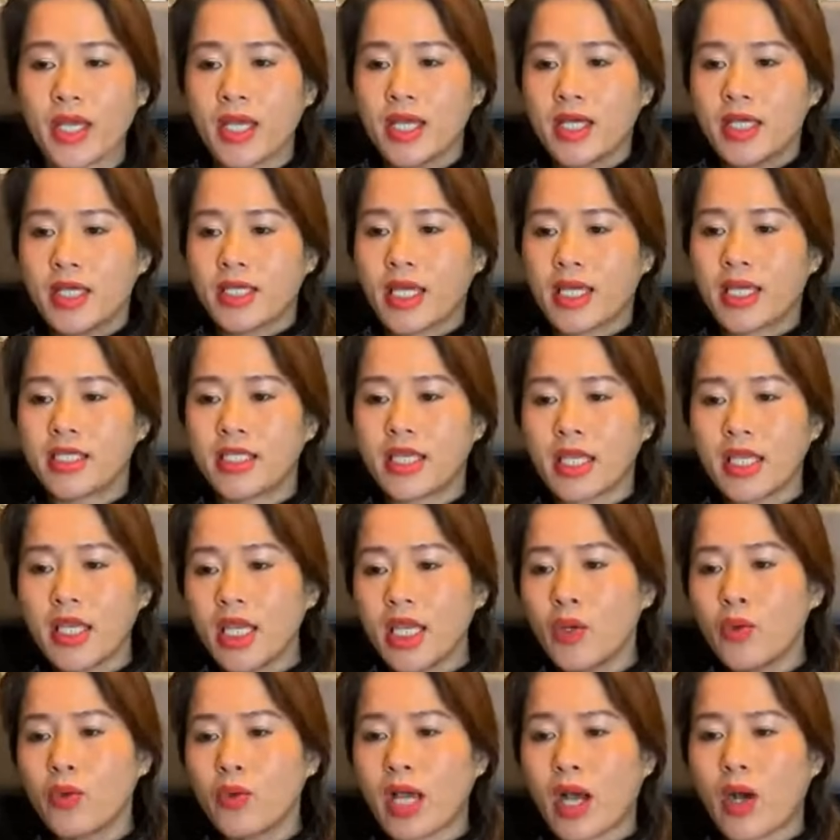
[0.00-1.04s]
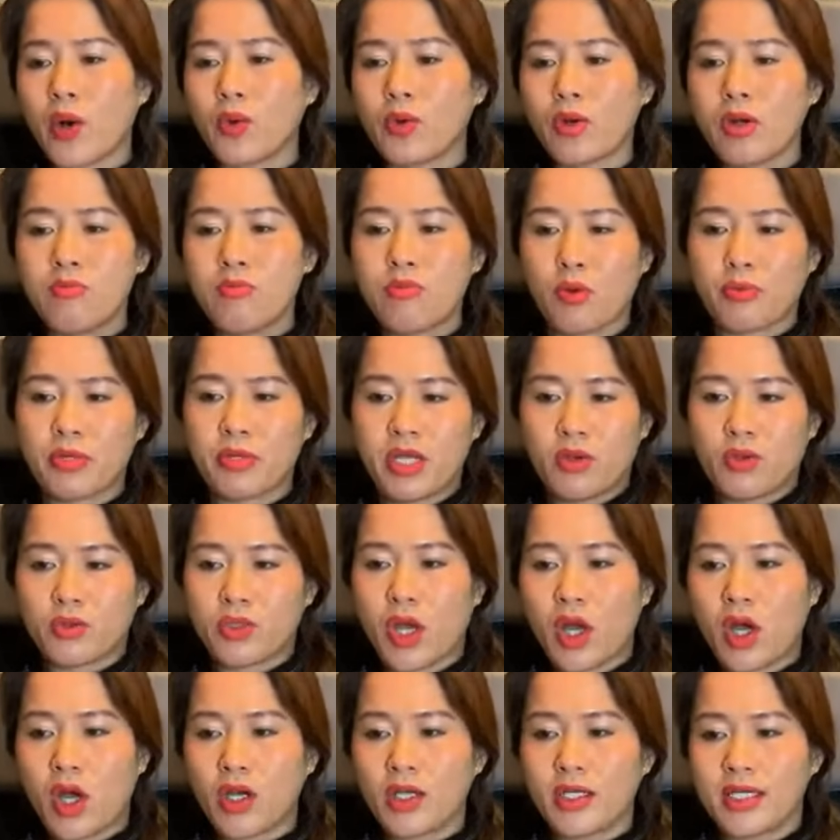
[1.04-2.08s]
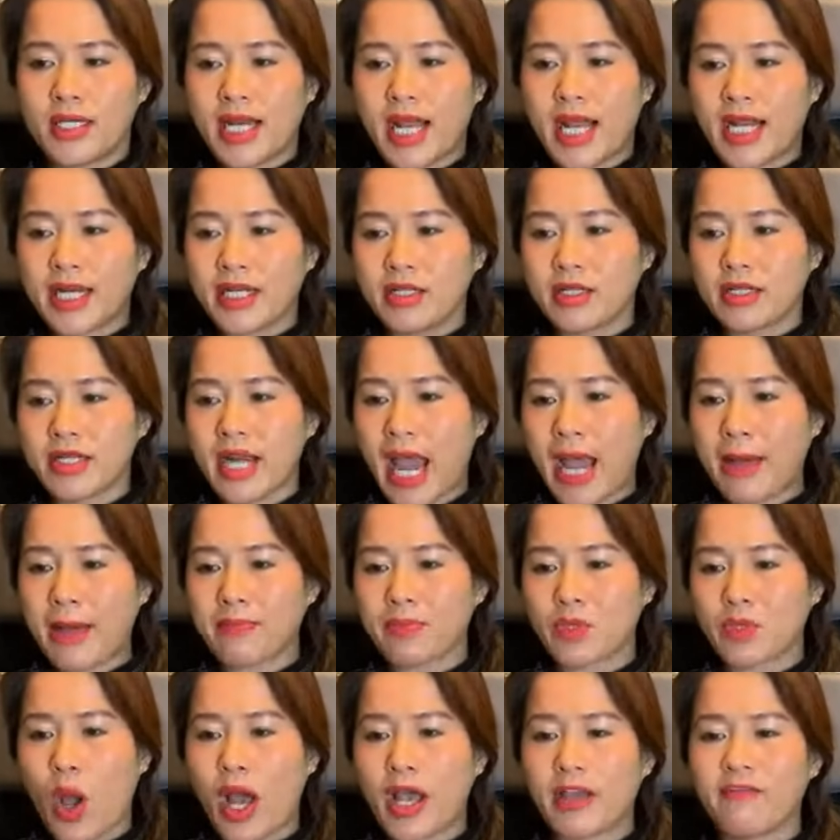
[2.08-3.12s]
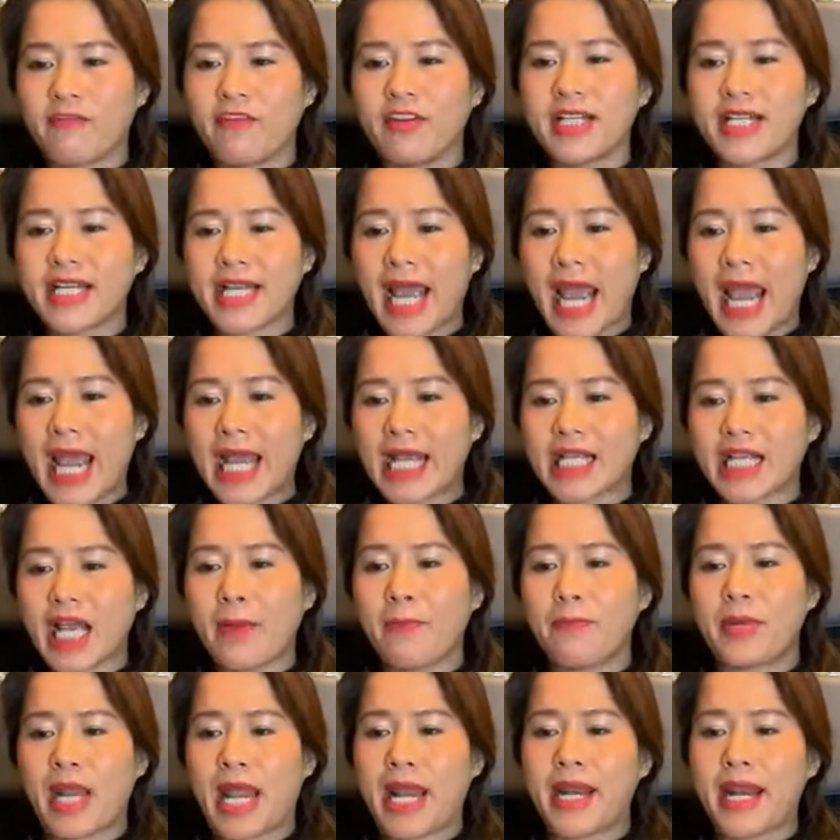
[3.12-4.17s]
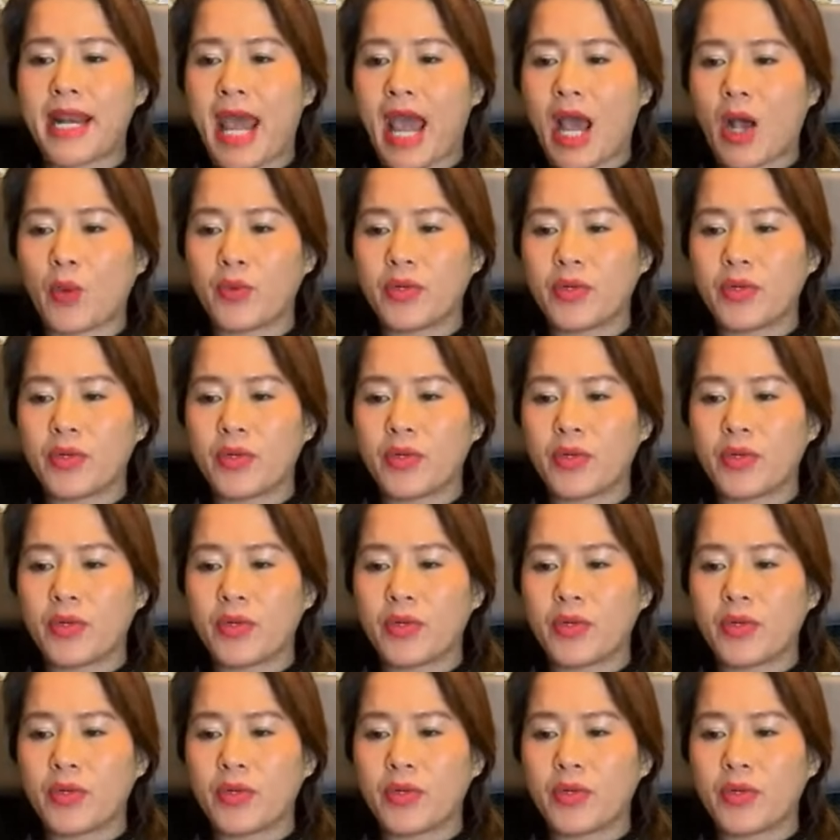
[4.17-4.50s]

thì chỉ yêu cầu có một điều thôi là được đàm thoại với các cấp lãnh đạo,